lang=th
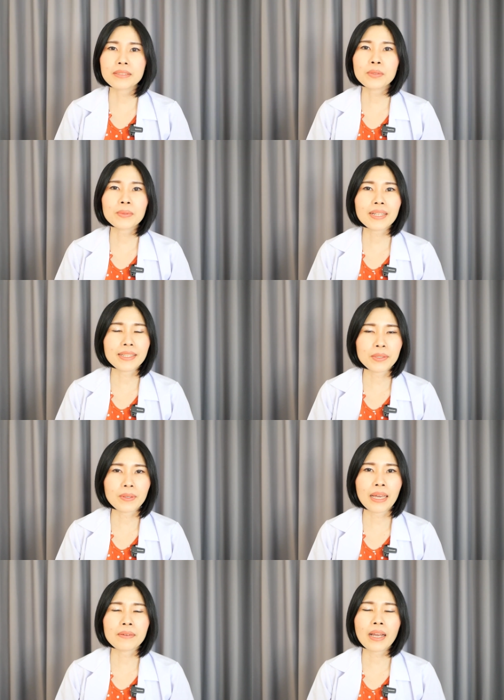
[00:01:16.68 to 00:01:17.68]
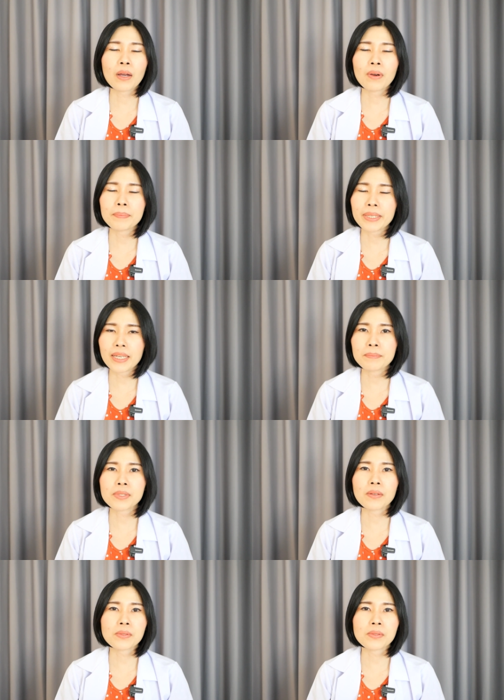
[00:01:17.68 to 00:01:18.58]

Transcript: ที่รู้กันดีอยู่แล้วนะคะว่า PM